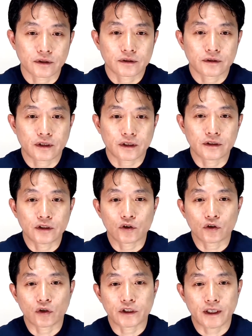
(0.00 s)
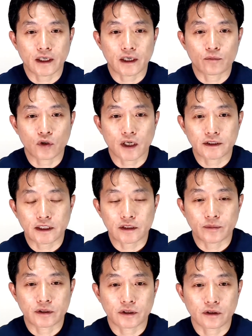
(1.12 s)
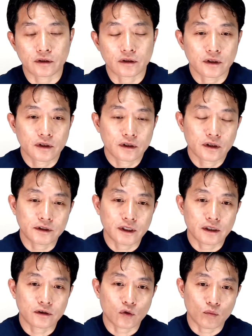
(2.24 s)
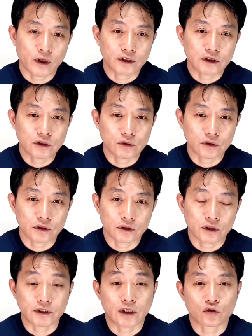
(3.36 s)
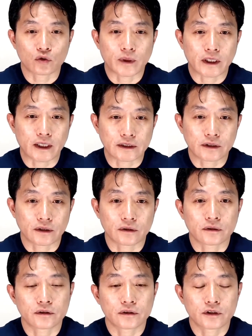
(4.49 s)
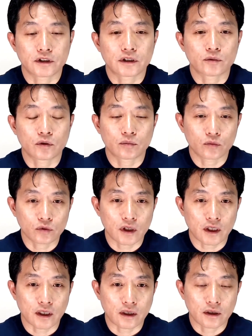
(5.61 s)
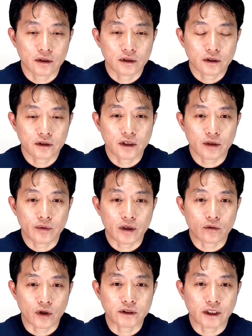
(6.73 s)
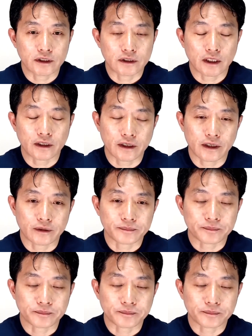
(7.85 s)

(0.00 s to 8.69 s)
근데 그 이후로 러시아가 물가가 싸지면서 러시아어를 공부하는 친구들은 러시아로 주로 많이 갔어요 지금도 물가가 그때에 비하면 굉장히 싸니까